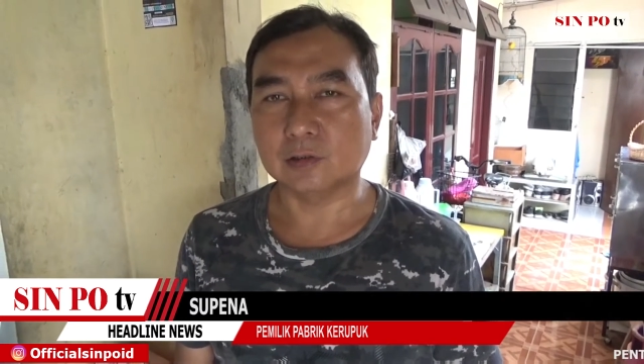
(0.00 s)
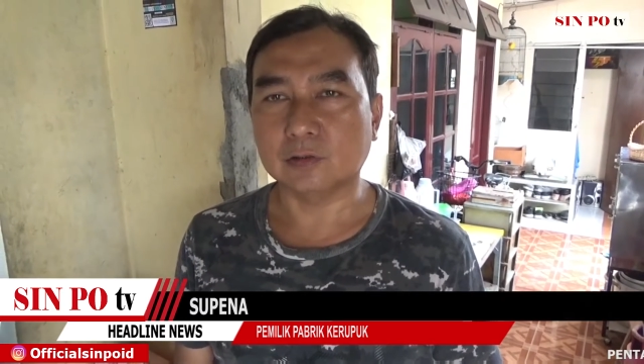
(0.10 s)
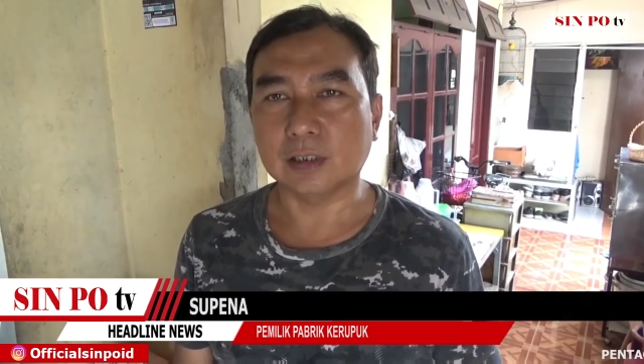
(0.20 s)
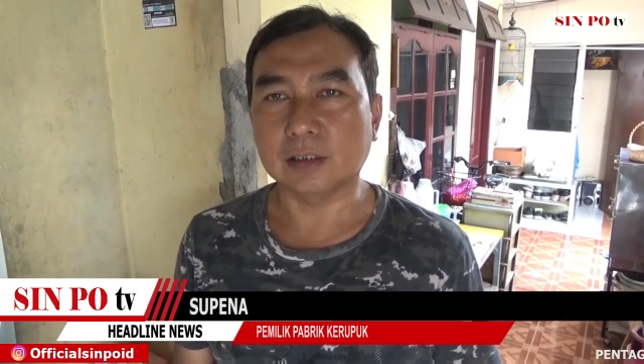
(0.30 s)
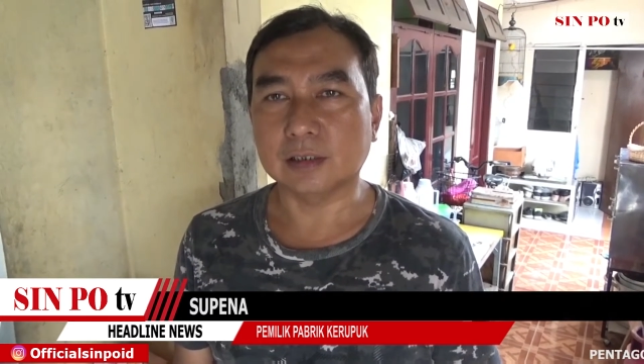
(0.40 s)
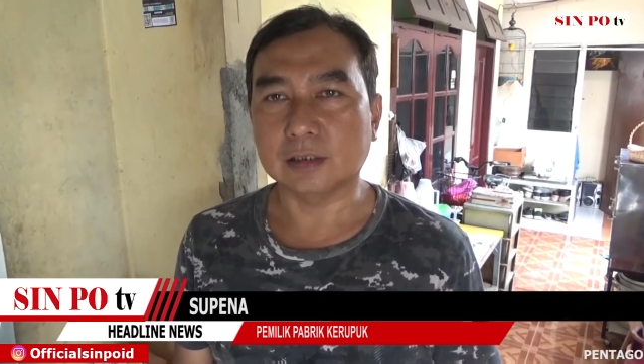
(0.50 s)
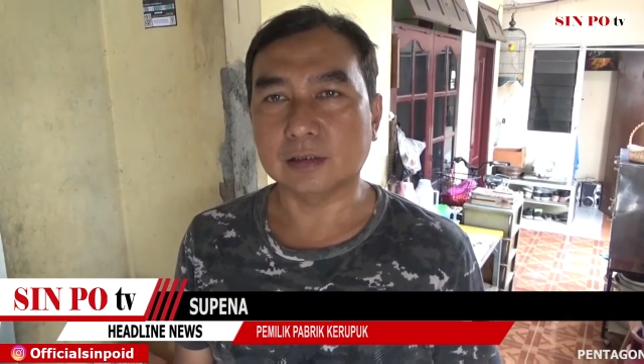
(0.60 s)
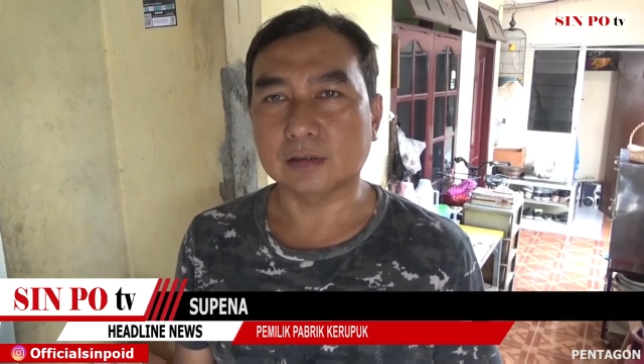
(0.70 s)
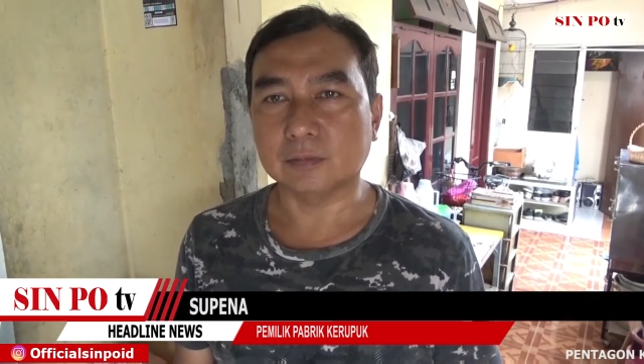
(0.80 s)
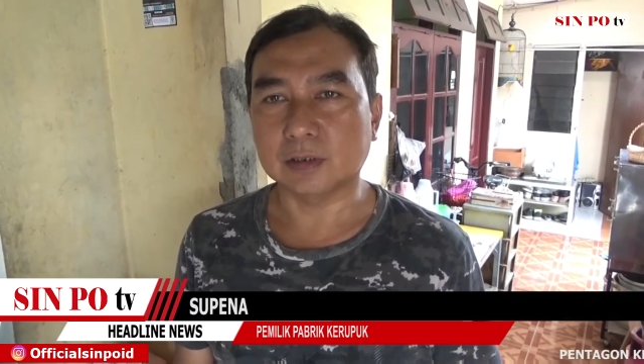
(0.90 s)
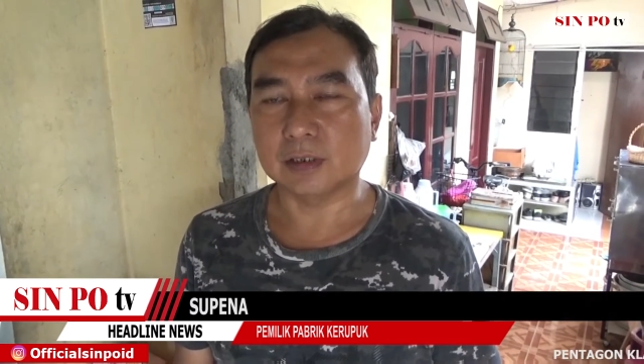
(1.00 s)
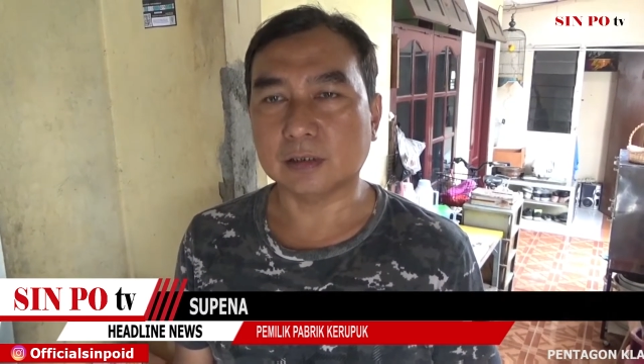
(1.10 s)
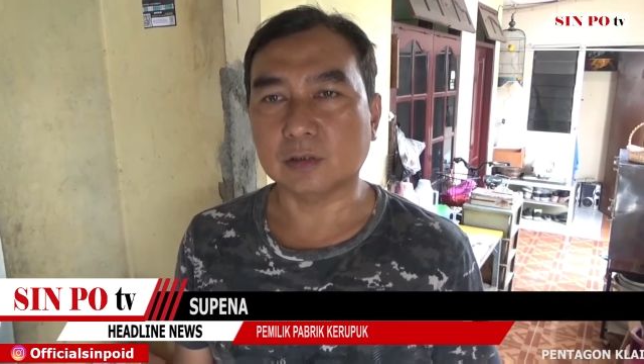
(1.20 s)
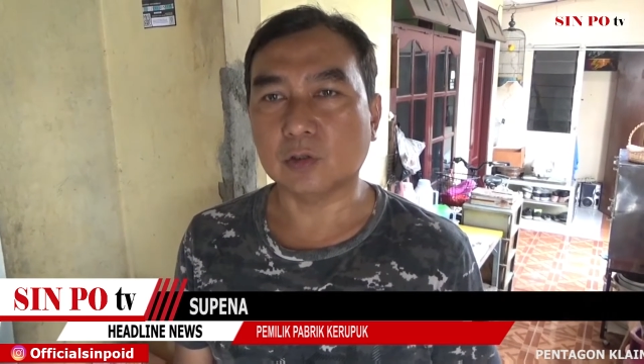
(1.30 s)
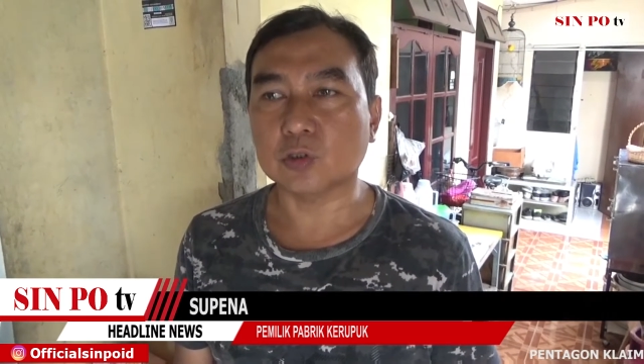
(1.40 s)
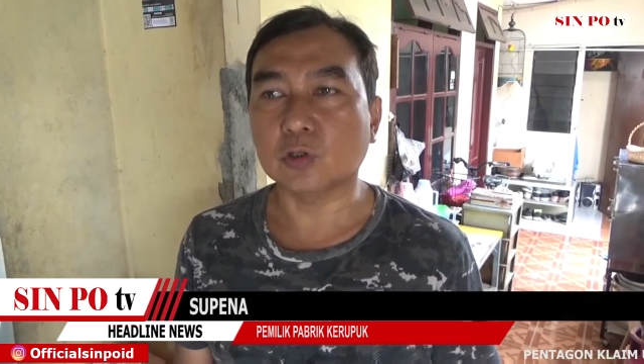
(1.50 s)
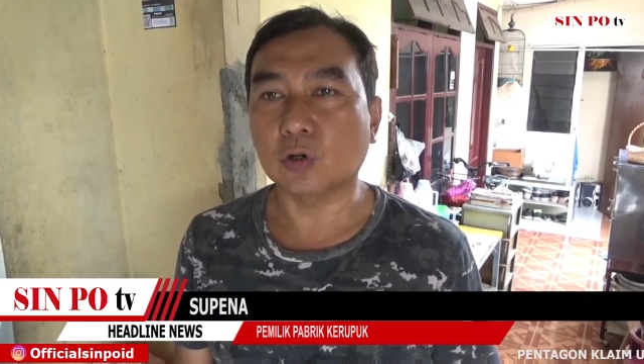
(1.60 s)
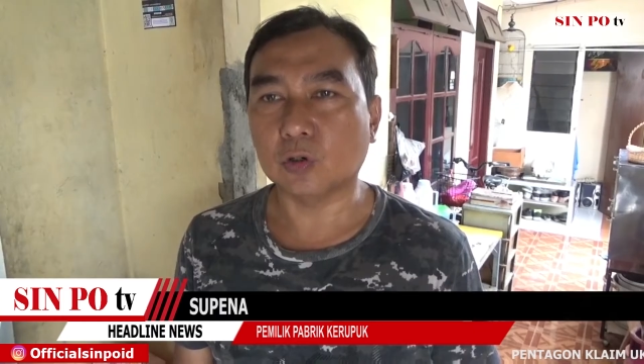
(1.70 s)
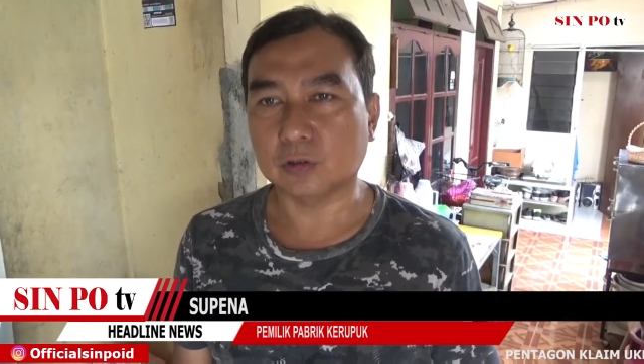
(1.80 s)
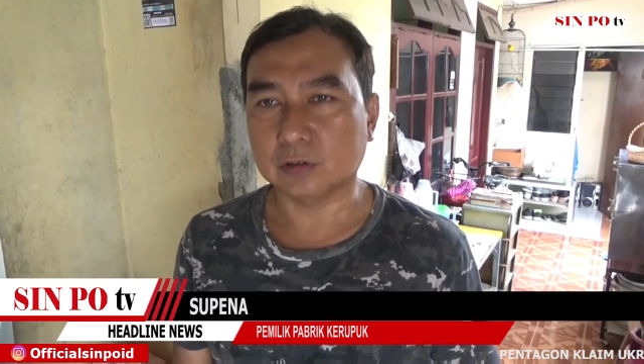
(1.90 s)
atau di akhir minyaknya
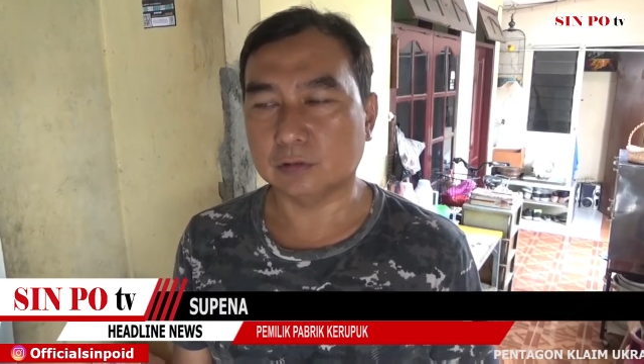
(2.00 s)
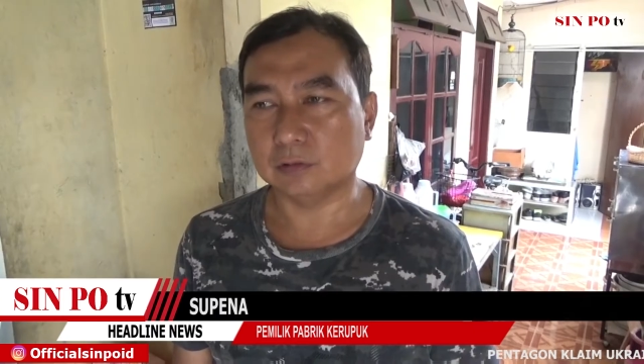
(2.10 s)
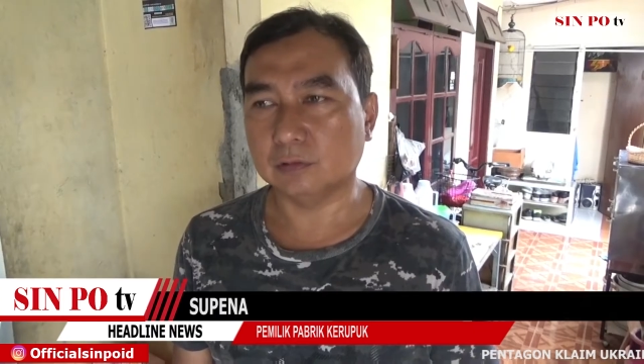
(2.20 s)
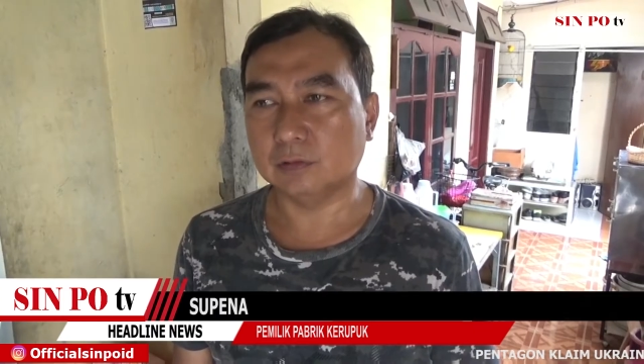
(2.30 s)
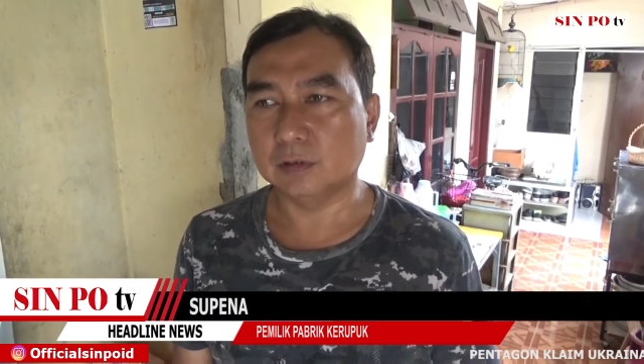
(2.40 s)
kosong gitu.